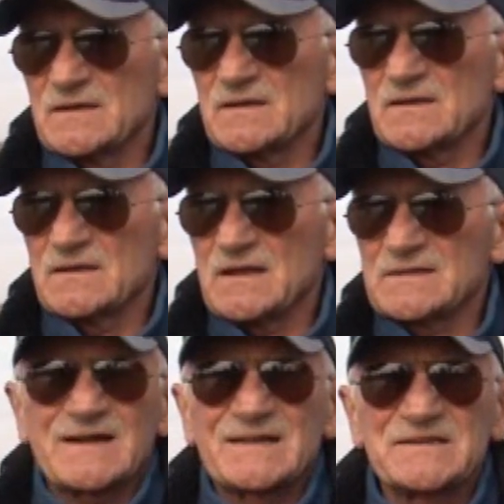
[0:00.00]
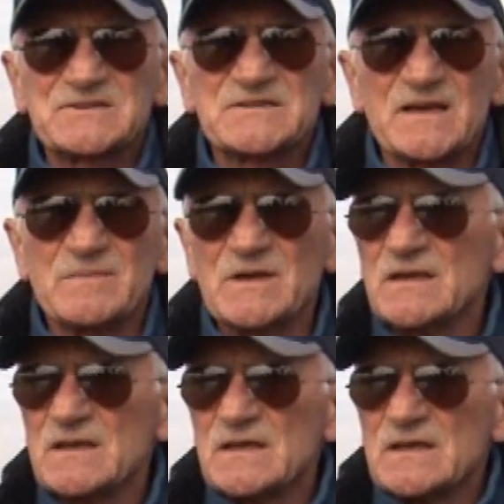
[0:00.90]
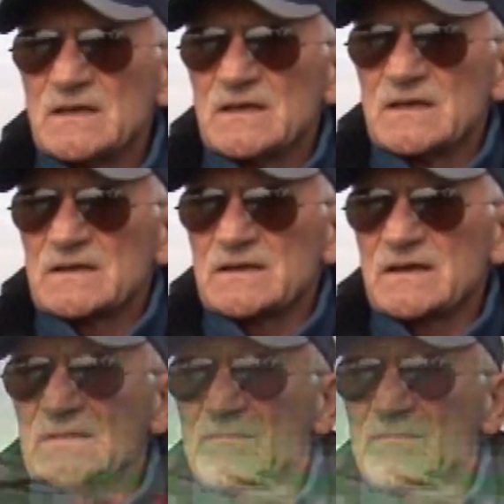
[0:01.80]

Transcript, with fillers: eh, attaccati assieme che